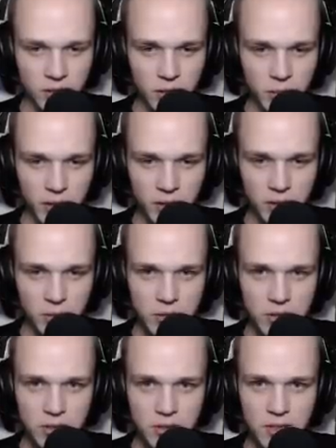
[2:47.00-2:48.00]
dobra, ale to będzie
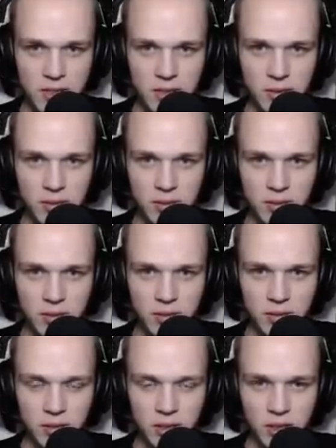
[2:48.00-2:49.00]
gdzieś na...
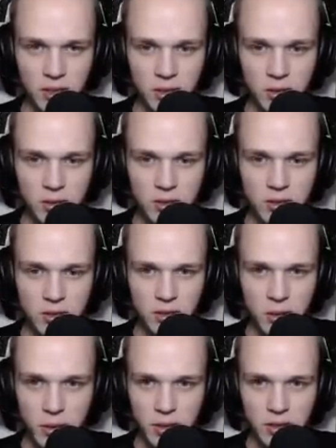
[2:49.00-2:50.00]
Nie no, na drugiej stronie nie
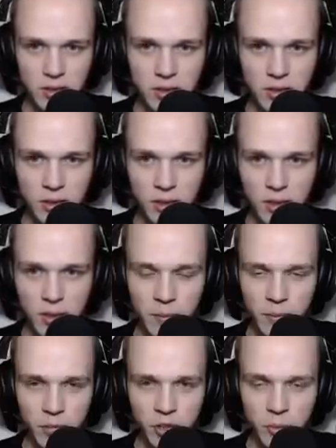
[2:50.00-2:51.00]
ma nic.
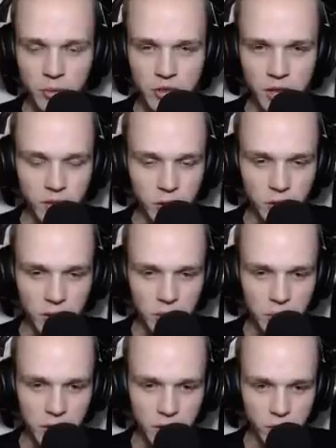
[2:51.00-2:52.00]
Czyli może jak wykonamy
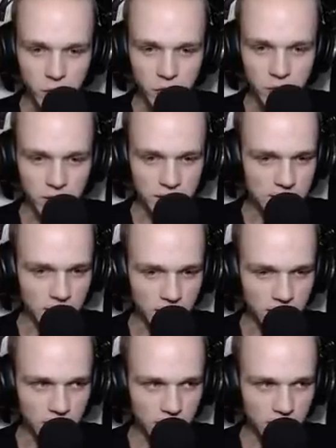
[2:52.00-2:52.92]
pierwszy odcinek stary,